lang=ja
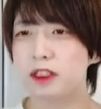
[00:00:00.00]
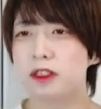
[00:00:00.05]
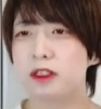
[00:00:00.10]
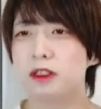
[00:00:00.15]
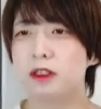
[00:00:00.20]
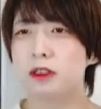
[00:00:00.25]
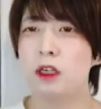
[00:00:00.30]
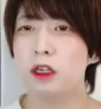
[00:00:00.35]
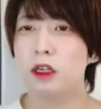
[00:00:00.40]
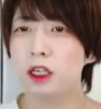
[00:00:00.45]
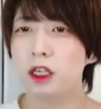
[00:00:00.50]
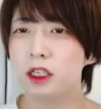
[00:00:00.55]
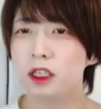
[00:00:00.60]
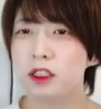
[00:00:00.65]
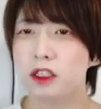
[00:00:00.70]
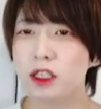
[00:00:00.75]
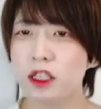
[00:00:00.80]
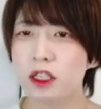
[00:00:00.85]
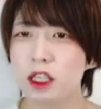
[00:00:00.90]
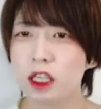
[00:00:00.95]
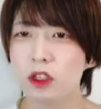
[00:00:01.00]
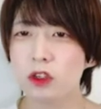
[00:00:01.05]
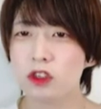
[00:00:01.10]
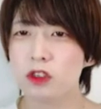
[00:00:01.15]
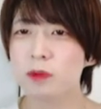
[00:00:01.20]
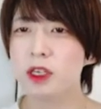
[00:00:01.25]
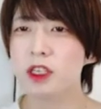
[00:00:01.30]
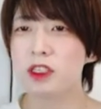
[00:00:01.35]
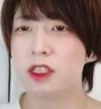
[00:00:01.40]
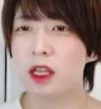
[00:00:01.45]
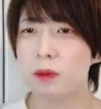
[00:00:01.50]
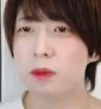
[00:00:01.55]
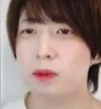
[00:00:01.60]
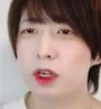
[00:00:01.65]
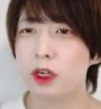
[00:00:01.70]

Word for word: す。はい、前提としまして、